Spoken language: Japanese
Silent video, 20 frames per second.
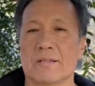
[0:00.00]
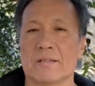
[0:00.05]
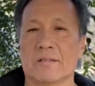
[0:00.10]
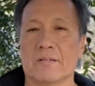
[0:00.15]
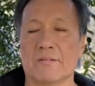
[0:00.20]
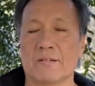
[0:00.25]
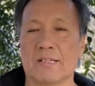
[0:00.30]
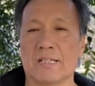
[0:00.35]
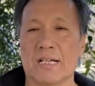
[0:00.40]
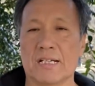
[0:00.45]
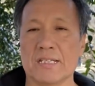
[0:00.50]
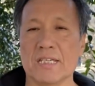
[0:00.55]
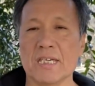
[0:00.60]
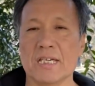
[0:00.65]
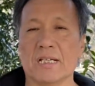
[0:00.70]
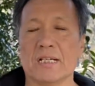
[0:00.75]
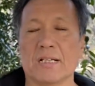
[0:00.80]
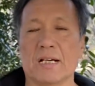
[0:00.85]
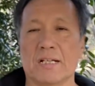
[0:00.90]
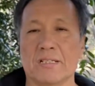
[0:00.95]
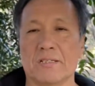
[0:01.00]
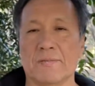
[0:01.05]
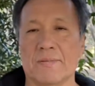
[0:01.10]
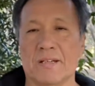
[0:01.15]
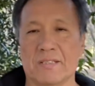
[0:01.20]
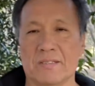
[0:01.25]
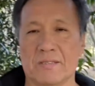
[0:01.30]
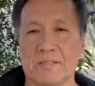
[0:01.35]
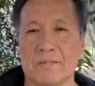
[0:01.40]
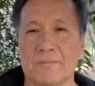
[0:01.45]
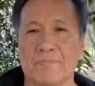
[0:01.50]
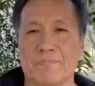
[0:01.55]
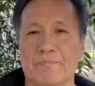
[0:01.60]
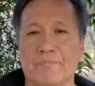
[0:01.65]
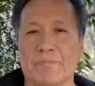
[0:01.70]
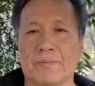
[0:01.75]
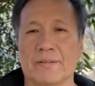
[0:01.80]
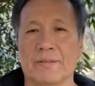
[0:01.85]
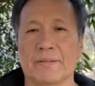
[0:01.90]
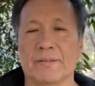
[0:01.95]
コロナに勝ちます。
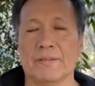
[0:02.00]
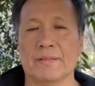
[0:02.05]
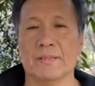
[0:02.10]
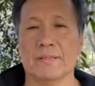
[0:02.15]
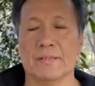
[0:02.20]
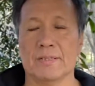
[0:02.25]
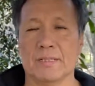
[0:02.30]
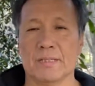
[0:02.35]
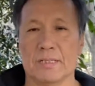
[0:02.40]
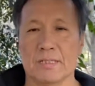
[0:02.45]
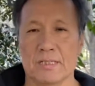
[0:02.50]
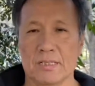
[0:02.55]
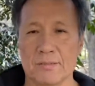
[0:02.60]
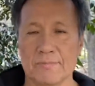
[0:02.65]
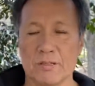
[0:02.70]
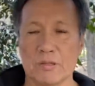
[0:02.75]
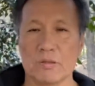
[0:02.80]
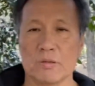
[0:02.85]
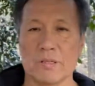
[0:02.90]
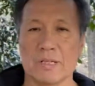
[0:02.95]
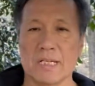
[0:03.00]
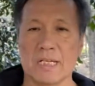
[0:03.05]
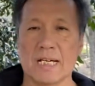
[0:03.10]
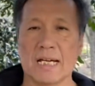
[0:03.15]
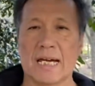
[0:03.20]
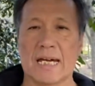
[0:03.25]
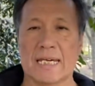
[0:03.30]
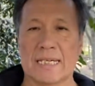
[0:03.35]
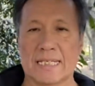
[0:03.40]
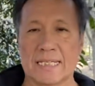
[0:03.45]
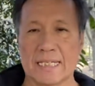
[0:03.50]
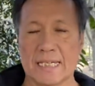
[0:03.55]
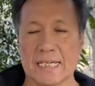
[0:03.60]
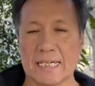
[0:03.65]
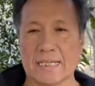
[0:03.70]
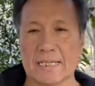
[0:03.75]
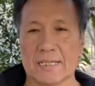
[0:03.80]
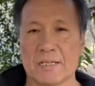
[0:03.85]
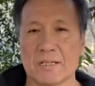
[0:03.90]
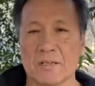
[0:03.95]
でもそれ以外に、
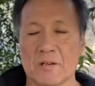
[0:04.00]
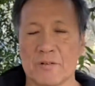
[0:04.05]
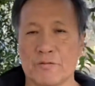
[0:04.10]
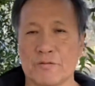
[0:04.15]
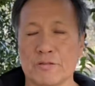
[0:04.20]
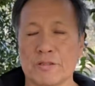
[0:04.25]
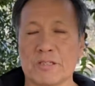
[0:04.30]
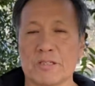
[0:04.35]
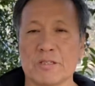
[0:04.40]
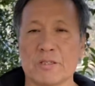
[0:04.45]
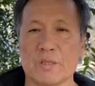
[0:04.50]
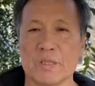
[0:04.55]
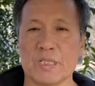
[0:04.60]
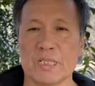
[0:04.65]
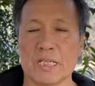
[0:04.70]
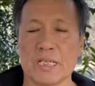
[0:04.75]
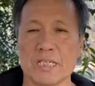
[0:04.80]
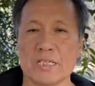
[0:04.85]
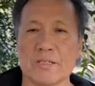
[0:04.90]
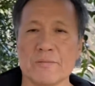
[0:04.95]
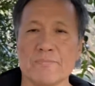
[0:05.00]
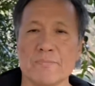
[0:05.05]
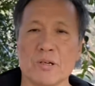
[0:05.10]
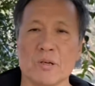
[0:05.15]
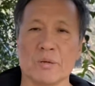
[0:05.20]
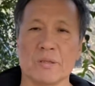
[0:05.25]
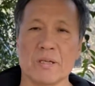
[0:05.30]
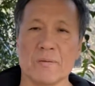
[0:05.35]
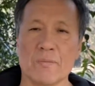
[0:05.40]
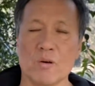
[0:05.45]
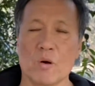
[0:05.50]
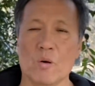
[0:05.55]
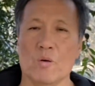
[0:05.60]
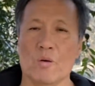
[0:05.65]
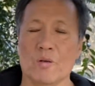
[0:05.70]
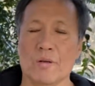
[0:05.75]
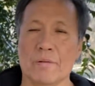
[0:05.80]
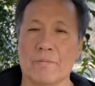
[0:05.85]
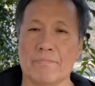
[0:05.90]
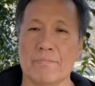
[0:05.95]
普通の成人病でも、
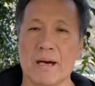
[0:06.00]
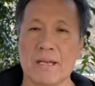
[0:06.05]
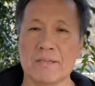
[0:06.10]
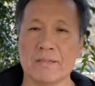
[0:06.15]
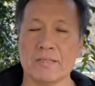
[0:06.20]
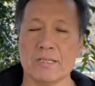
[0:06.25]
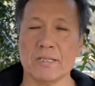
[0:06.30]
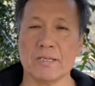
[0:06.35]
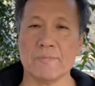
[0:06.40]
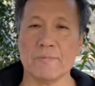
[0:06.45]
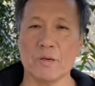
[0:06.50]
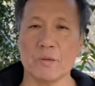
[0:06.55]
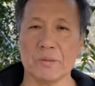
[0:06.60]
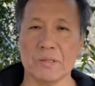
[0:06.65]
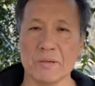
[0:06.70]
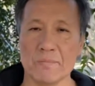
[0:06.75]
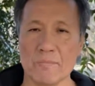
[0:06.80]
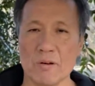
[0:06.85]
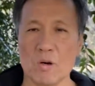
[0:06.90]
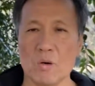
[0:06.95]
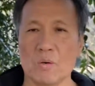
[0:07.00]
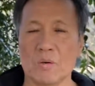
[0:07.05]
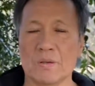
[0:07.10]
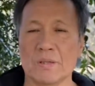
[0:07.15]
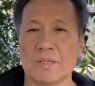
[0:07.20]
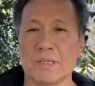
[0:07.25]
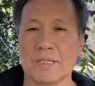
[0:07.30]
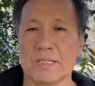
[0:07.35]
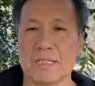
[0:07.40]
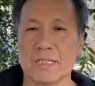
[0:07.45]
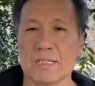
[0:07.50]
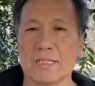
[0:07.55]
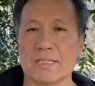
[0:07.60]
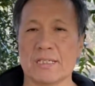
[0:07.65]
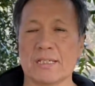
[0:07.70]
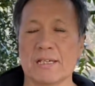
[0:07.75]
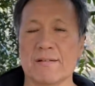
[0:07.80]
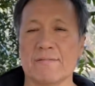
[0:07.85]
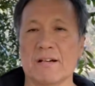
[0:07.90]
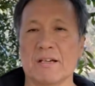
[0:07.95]
慢性病でも、実
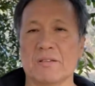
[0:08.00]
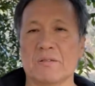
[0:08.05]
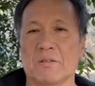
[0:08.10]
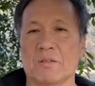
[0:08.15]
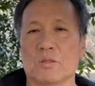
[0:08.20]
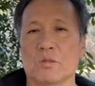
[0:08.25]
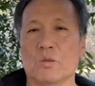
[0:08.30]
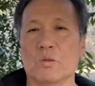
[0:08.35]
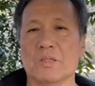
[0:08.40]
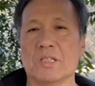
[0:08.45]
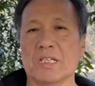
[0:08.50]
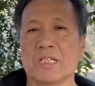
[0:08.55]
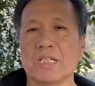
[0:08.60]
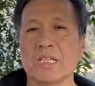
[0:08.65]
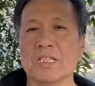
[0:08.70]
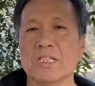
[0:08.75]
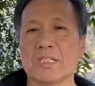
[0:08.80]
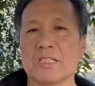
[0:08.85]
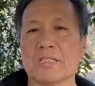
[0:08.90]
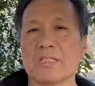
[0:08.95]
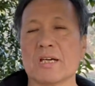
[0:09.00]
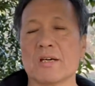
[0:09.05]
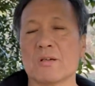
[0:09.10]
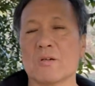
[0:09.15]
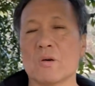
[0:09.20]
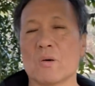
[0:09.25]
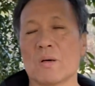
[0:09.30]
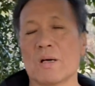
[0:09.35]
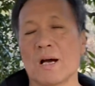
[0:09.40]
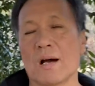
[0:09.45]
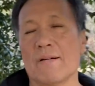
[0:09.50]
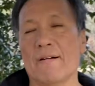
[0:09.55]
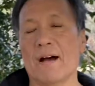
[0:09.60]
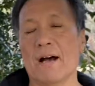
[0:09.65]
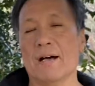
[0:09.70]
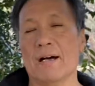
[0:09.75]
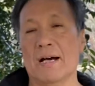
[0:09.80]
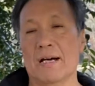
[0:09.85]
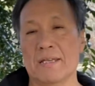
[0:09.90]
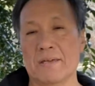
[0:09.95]
際は同時に実際効果は
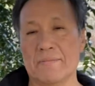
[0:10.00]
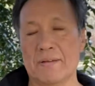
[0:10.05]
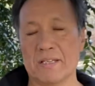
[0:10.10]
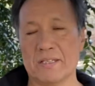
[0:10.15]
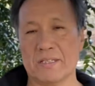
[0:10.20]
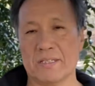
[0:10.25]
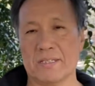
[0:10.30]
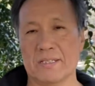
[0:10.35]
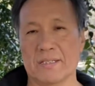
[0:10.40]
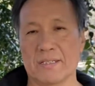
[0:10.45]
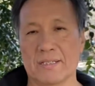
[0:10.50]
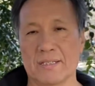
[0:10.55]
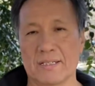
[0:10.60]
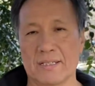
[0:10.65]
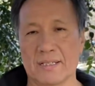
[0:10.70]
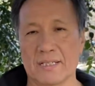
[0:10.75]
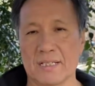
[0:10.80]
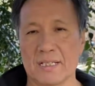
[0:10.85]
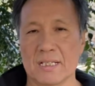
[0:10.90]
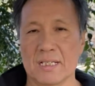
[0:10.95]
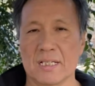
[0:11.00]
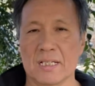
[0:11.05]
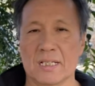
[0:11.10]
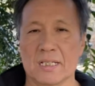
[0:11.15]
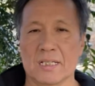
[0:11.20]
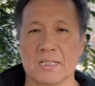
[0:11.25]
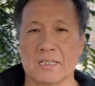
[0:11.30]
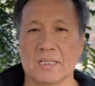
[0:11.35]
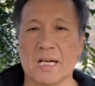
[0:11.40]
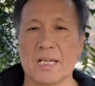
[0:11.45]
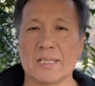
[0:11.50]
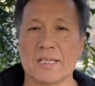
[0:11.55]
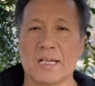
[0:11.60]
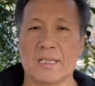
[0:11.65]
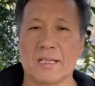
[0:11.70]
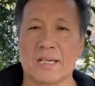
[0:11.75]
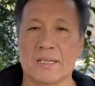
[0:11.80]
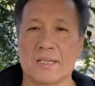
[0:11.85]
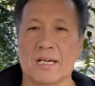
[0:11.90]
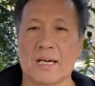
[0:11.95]
あります。だんだん
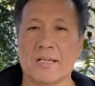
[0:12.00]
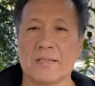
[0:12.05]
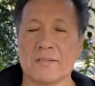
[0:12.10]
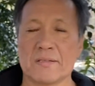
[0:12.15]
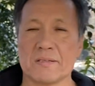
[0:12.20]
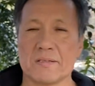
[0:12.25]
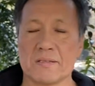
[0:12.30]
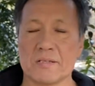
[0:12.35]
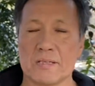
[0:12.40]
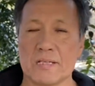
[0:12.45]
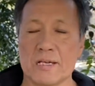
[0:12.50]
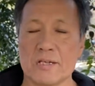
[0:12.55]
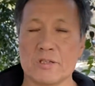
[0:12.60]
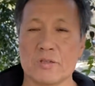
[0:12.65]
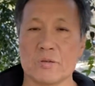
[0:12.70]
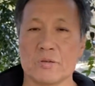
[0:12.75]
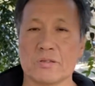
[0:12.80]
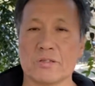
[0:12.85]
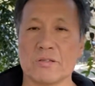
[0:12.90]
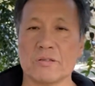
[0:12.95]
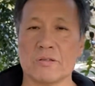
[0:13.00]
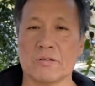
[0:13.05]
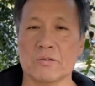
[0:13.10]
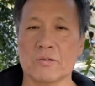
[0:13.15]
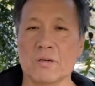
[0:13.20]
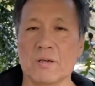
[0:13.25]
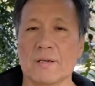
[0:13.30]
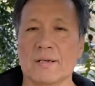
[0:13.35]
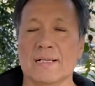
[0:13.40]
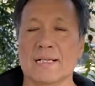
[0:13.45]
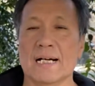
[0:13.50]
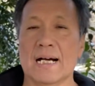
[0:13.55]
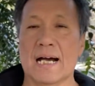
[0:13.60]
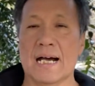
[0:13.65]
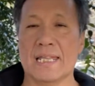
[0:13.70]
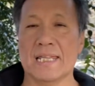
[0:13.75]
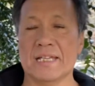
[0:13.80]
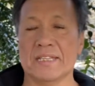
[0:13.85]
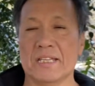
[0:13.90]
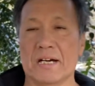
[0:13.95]
だんだん練習すると、あ
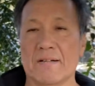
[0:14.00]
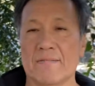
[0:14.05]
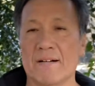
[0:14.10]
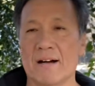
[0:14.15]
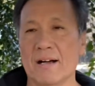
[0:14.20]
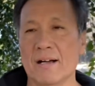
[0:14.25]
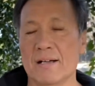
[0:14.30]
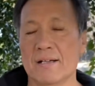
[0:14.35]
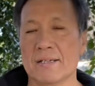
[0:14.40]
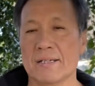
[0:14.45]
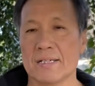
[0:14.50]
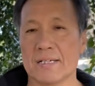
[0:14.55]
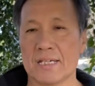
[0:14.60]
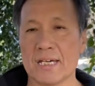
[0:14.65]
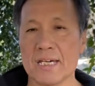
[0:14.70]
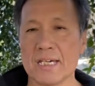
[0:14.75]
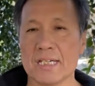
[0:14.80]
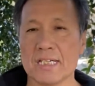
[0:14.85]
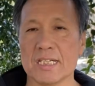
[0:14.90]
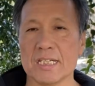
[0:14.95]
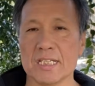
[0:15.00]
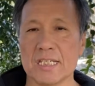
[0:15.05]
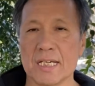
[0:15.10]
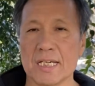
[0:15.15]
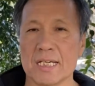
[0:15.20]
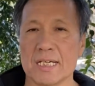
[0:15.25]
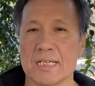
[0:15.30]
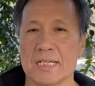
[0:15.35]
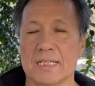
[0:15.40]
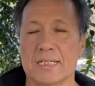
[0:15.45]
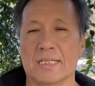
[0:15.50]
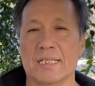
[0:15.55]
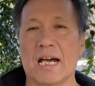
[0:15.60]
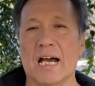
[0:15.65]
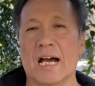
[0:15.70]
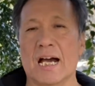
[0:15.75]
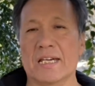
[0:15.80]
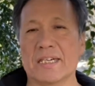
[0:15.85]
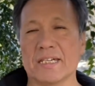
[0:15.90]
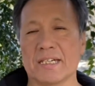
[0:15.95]
なたは元気で
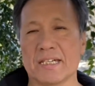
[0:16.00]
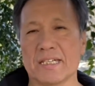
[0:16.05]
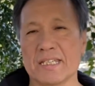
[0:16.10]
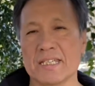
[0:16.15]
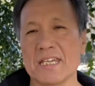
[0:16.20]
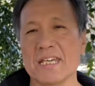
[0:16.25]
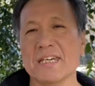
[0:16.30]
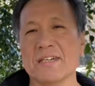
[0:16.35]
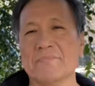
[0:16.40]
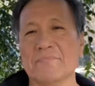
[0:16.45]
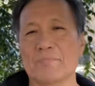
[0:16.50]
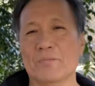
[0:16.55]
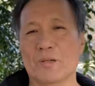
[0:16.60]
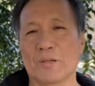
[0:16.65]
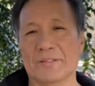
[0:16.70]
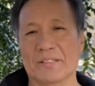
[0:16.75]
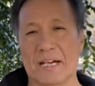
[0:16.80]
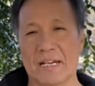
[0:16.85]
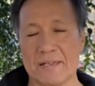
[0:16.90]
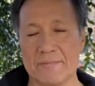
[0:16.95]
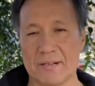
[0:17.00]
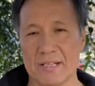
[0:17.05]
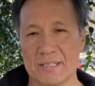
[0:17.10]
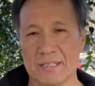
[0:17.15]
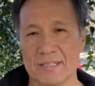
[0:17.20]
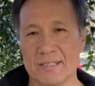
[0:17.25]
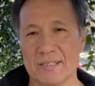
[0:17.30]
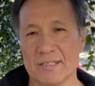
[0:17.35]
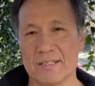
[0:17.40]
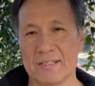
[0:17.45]
長生きにもなります。